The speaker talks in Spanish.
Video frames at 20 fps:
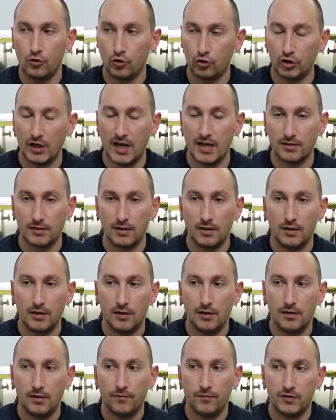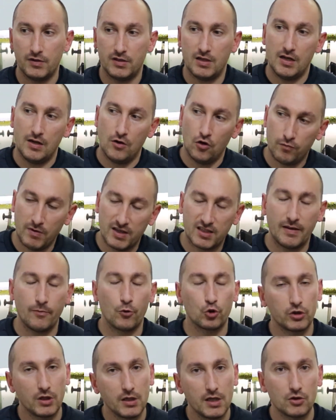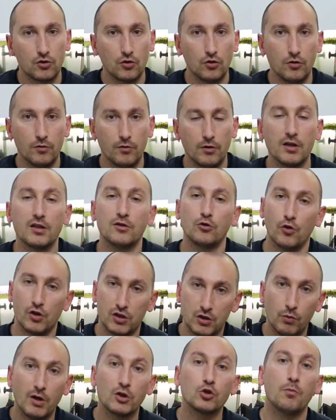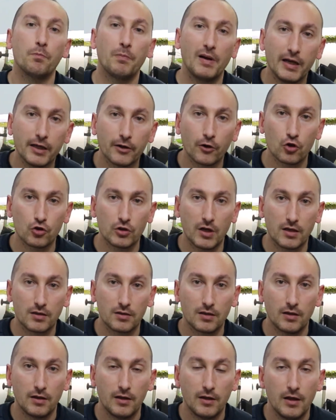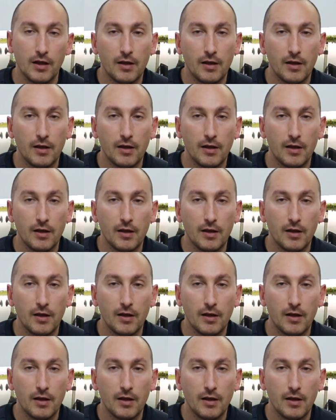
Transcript: Ostras, si nos basamos en eso, entonces igual son peligrosas.